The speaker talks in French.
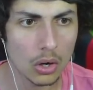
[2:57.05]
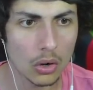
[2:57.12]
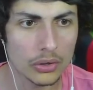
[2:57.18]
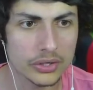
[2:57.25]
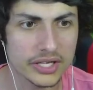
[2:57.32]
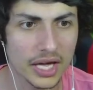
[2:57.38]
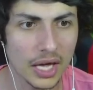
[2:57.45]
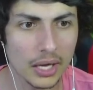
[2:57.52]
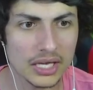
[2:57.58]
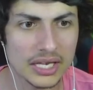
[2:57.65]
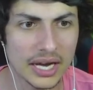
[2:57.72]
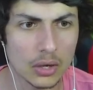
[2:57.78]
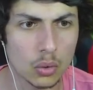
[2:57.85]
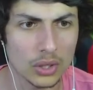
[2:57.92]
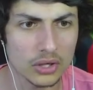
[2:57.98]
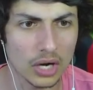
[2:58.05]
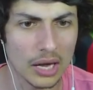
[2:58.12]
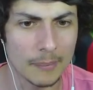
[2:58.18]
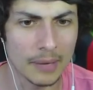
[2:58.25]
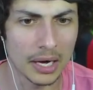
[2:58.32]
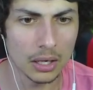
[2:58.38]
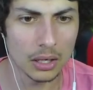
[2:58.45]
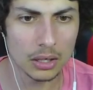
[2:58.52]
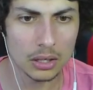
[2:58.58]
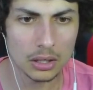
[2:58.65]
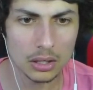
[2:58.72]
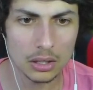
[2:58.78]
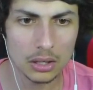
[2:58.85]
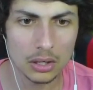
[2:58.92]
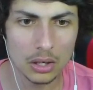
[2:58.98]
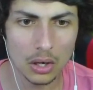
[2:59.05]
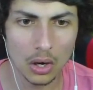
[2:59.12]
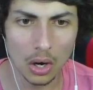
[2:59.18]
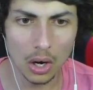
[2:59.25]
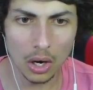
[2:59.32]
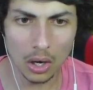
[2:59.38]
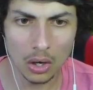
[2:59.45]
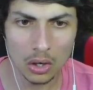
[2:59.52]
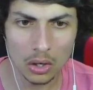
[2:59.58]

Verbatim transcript: Ok, il a quoi dans la main Oh